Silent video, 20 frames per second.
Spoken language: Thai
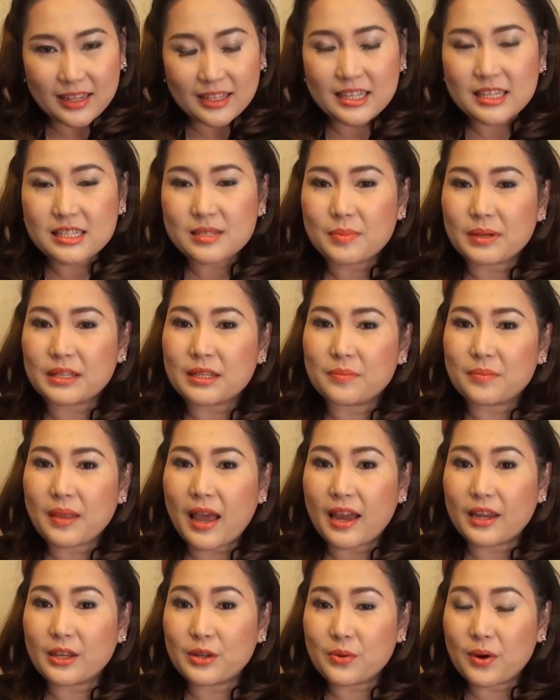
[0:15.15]
ที่จะมาทำ
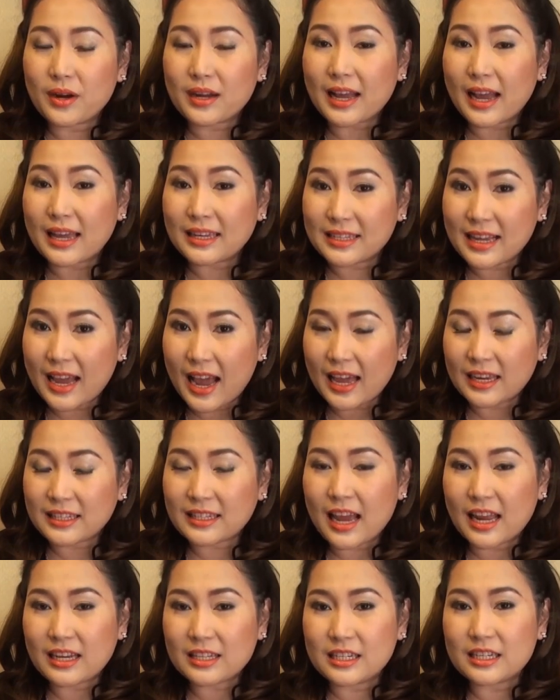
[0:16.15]
นายดวงการงาน
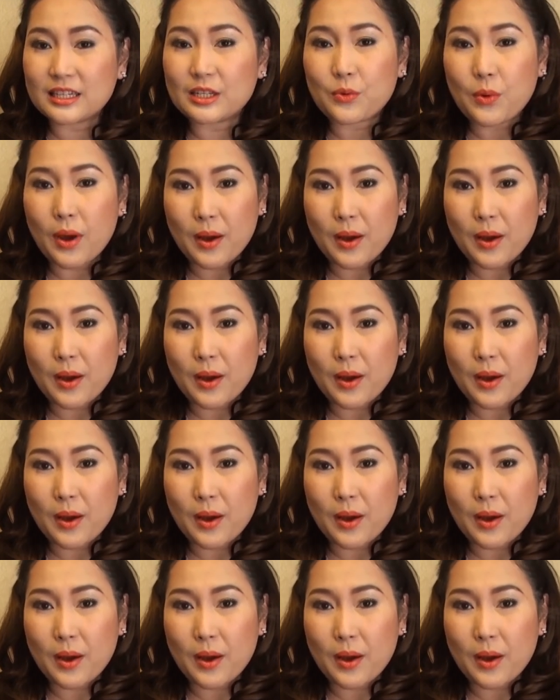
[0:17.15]
การเงิน